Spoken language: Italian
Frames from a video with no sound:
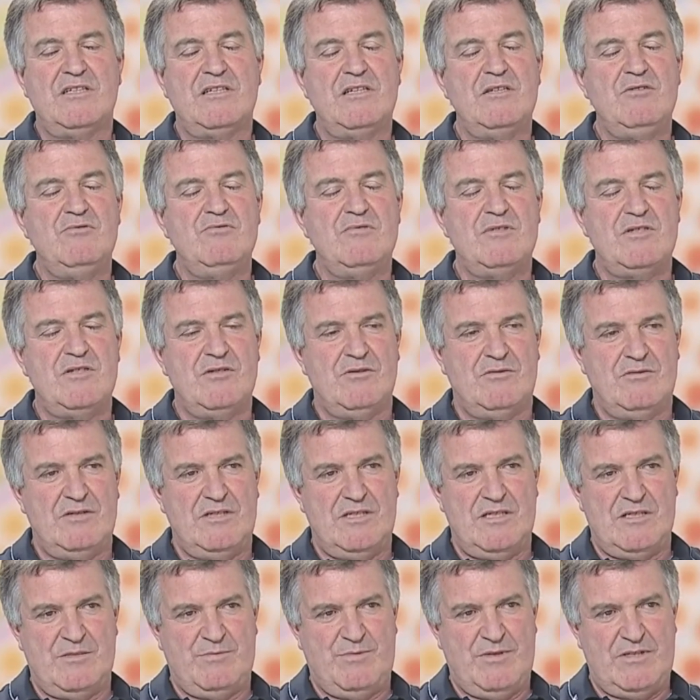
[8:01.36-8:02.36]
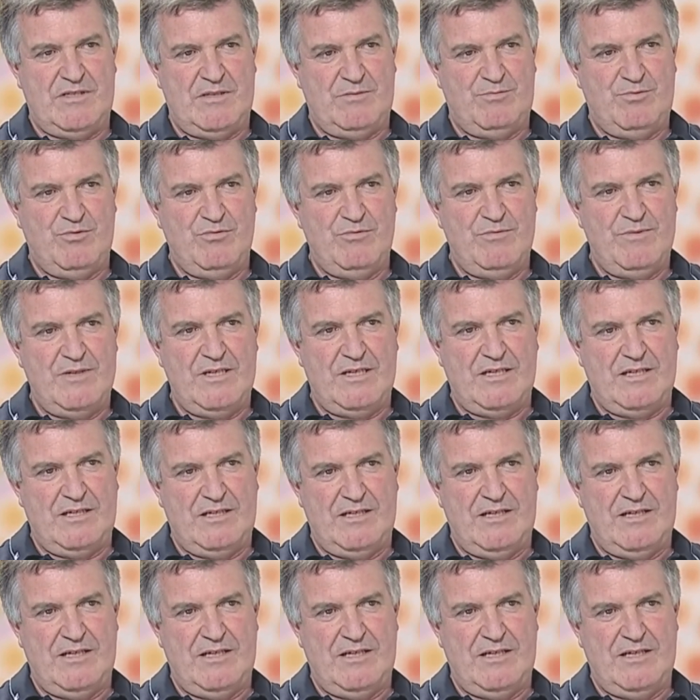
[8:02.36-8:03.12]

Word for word: riduzione della spesa pubblica